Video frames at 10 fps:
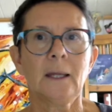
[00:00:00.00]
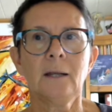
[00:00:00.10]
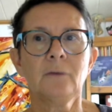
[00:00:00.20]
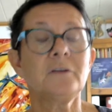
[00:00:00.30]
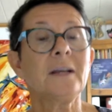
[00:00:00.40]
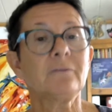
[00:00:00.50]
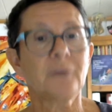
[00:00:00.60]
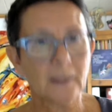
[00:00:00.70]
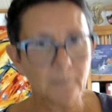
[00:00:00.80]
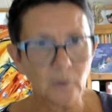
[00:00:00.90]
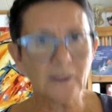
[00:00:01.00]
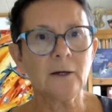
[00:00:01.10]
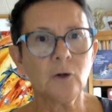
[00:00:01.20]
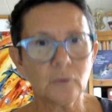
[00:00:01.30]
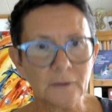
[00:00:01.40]
élevait vraiment
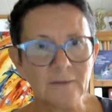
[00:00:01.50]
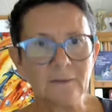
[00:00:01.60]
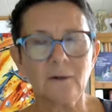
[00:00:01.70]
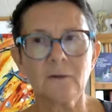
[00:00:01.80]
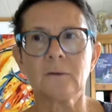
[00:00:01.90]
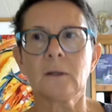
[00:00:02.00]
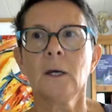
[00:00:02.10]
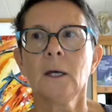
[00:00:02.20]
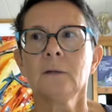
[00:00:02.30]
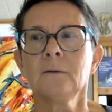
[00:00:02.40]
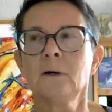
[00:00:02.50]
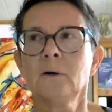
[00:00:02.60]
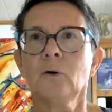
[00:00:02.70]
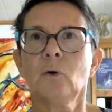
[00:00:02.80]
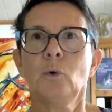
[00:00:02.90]
la connaissance
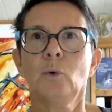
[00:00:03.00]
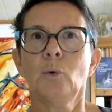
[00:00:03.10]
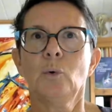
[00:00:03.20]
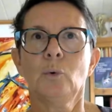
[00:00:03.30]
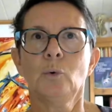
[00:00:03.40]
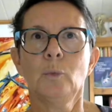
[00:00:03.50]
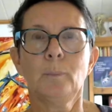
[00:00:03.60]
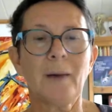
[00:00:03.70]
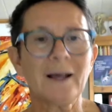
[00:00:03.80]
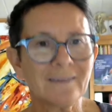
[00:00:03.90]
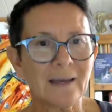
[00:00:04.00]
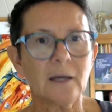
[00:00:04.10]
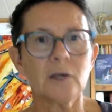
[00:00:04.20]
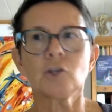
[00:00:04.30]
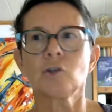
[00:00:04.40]
dans le
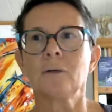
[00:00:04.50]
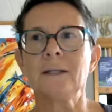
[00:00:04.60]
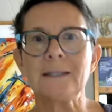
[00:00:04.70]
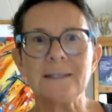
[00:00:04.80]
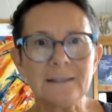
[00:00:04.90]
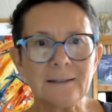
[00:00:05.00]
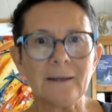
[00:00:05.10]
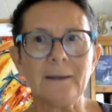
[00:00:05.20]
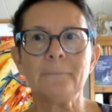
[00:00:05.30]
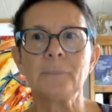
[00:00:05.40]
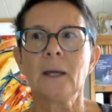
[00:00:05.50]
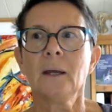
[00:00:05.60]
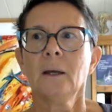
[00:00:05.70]
partage, dans l'équité,